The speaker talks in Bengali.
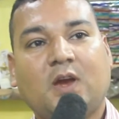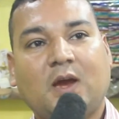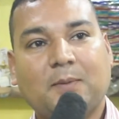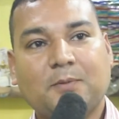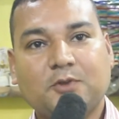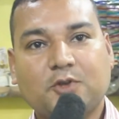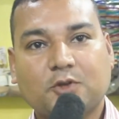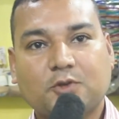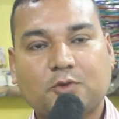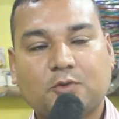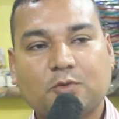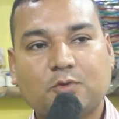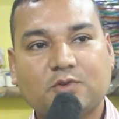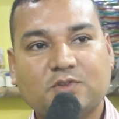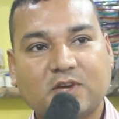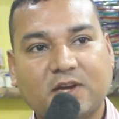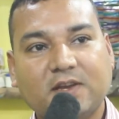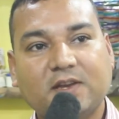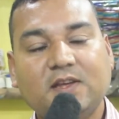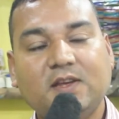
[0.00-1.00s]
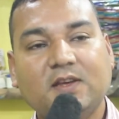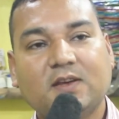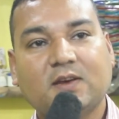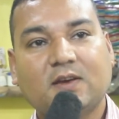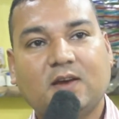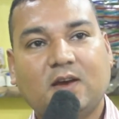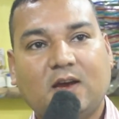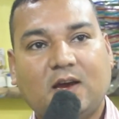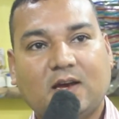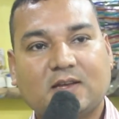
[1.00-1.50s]
আমি যতটুকু জানি
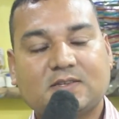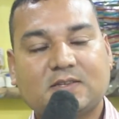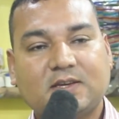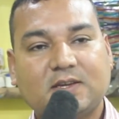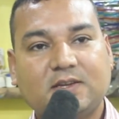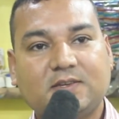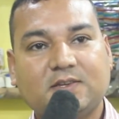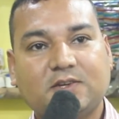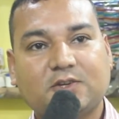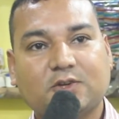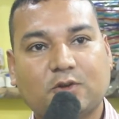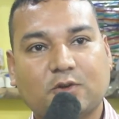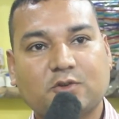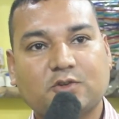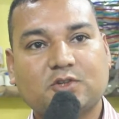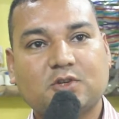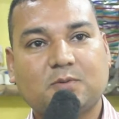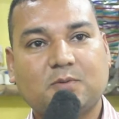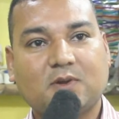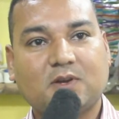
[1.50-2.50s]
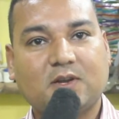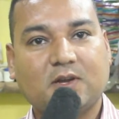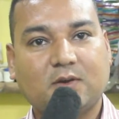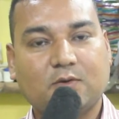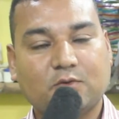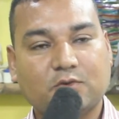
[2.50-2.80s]
আজকের যে স্মরণসভাটা